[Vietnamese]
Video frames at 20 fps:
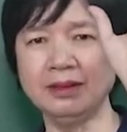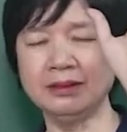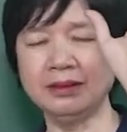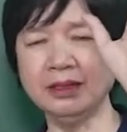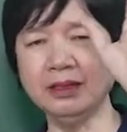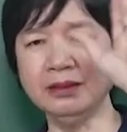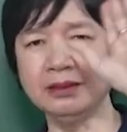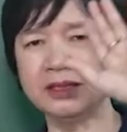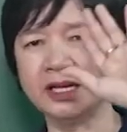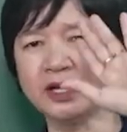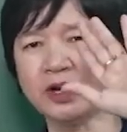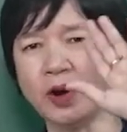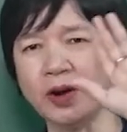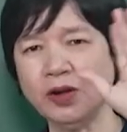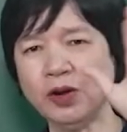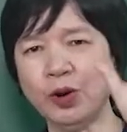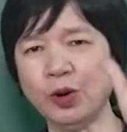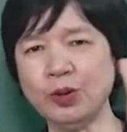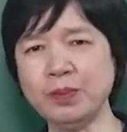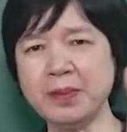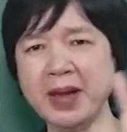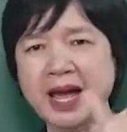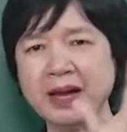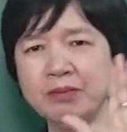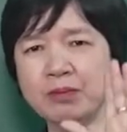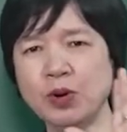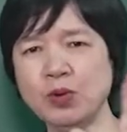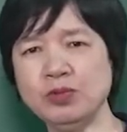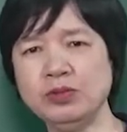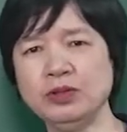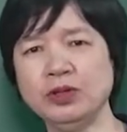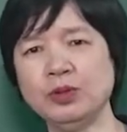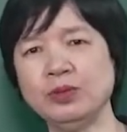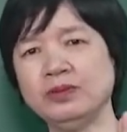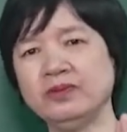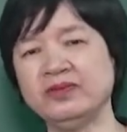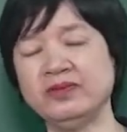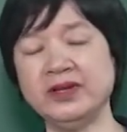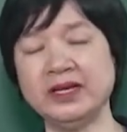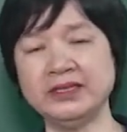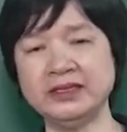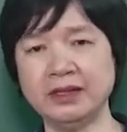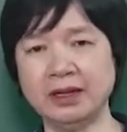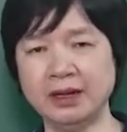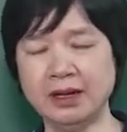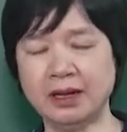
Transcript: từ cái cõi hỗn mang bùng nhùng phía